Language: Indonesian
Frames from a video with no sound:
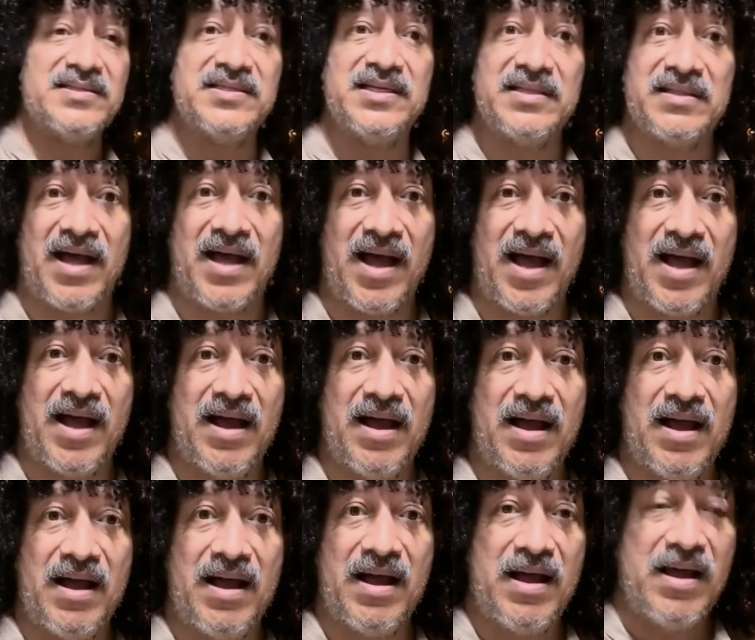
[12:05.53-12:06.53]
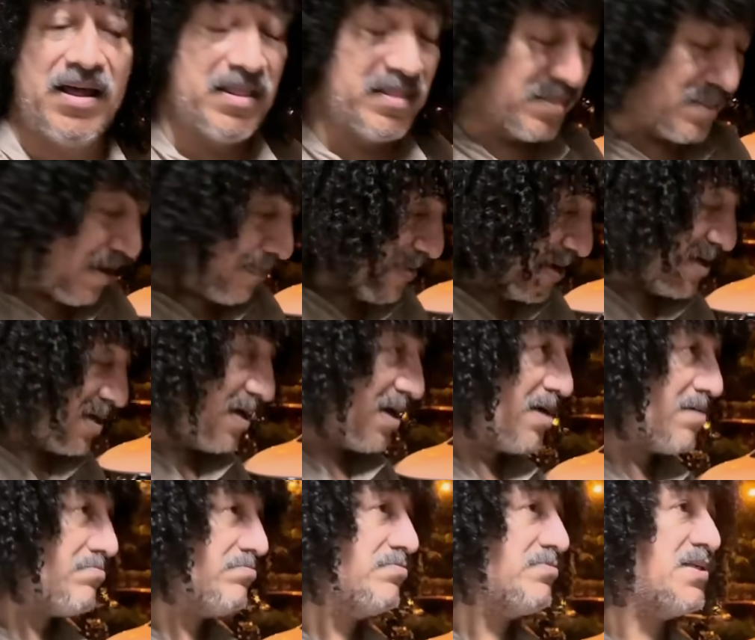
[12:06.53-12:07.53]
cinta, tapi
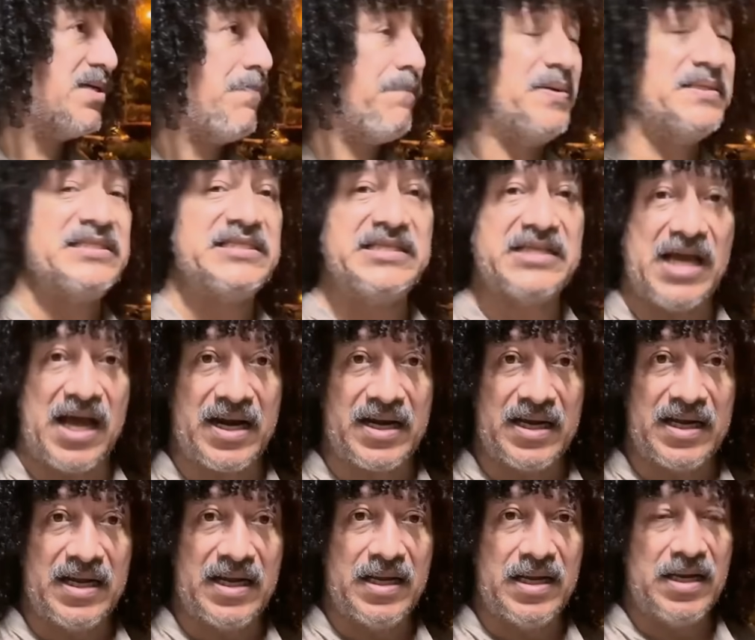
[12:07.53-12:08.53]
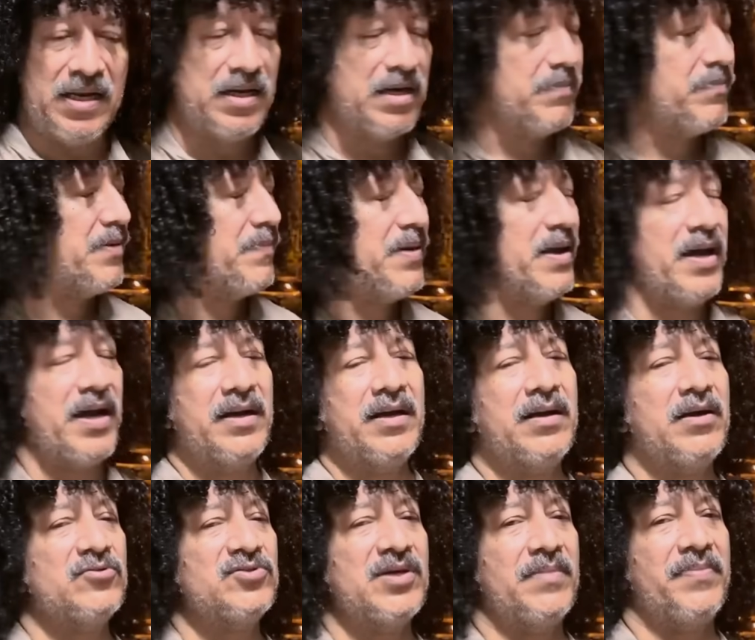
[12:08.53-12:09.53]
dengan kebencian, lebih baik Anda
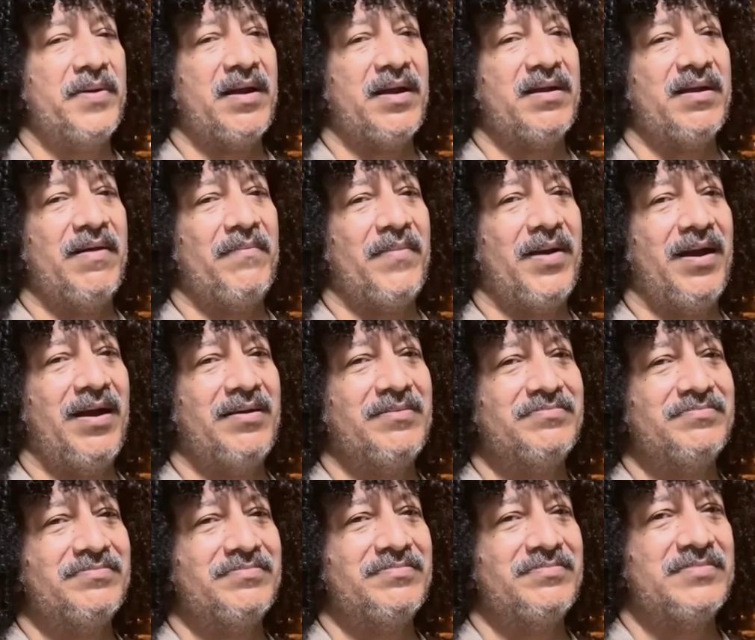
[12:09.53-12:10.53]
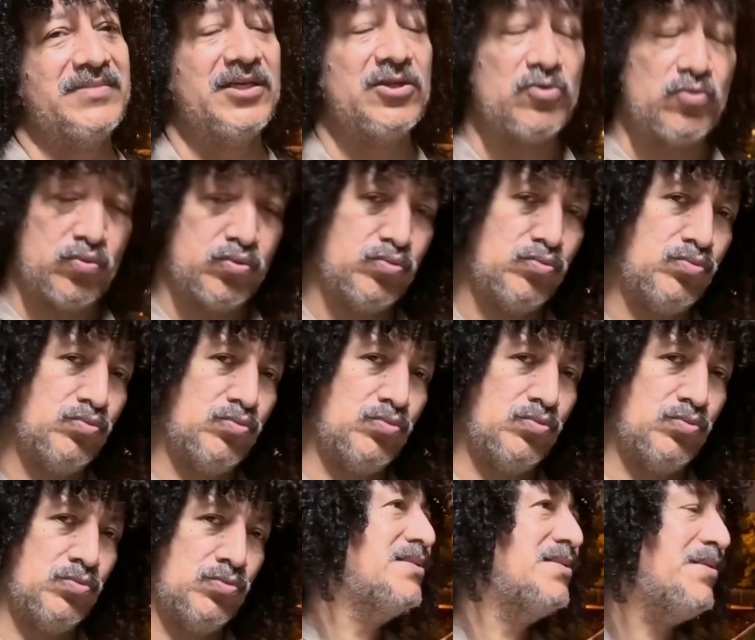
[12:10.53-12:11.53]
nggak usah beragama. Itu.
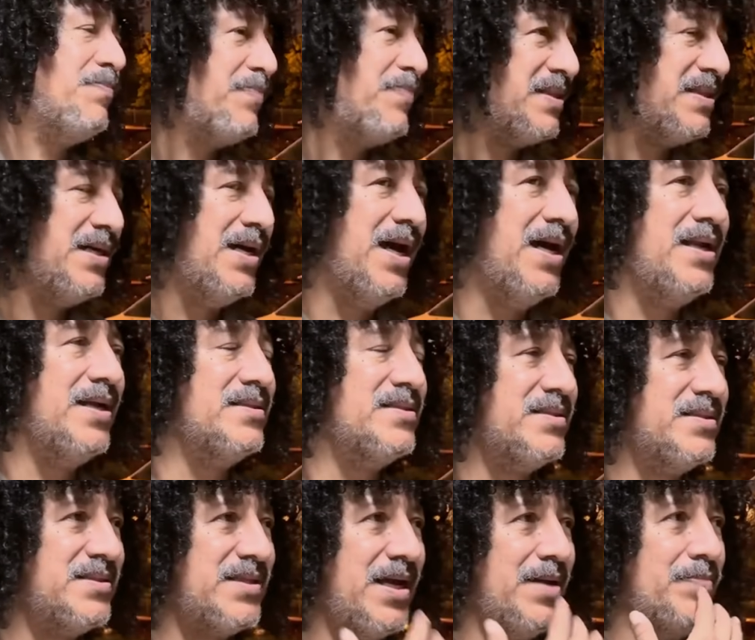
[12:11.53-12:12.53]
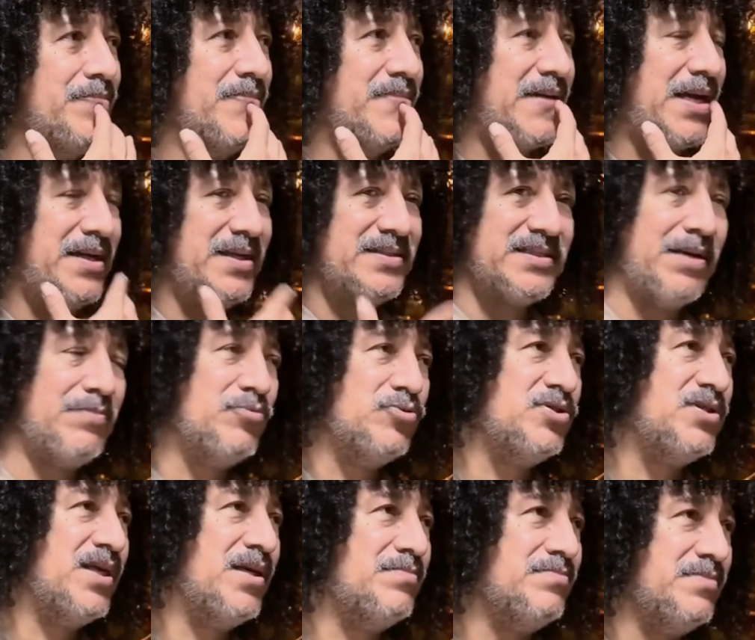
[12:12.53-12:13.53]
Seperti halnya, saya, karena saya
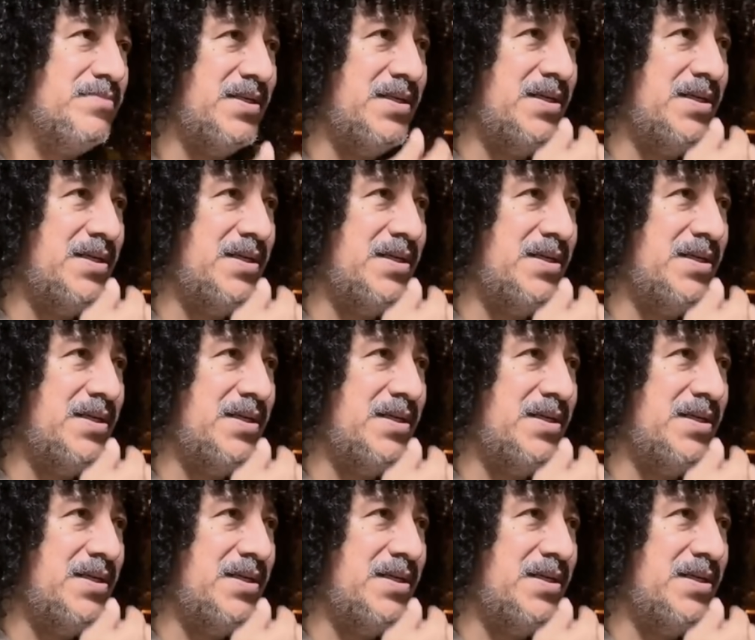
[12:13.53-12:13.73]
muslim,